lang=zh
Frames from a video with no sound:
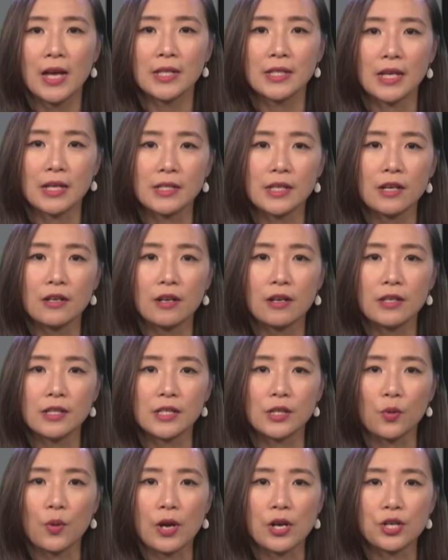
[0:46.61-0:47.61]
年轻人
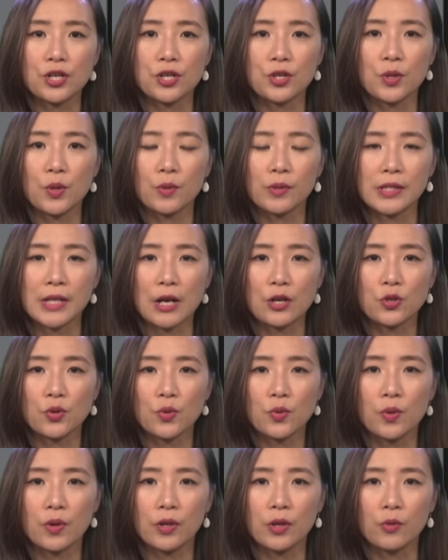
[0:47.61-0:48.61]
喜欢使用在
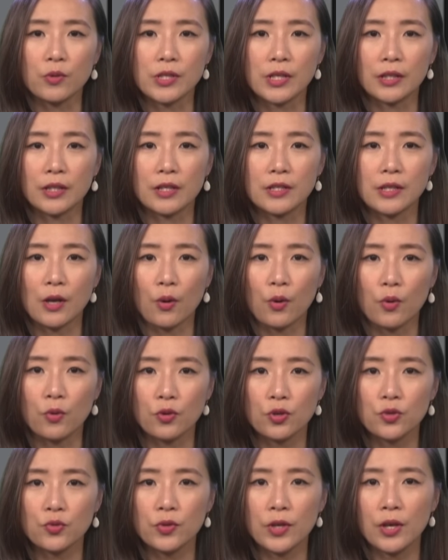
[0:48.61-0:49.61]
中国流行的小
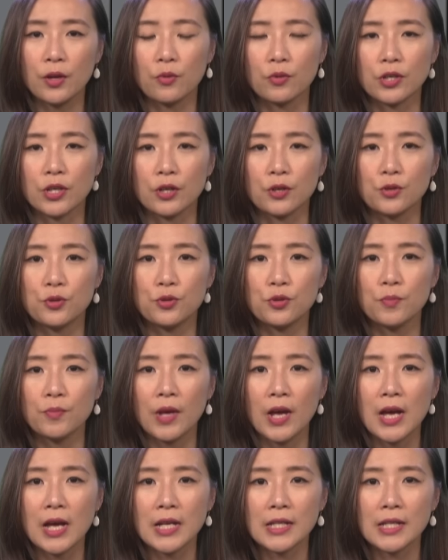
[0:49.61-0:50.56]
红书应用程序，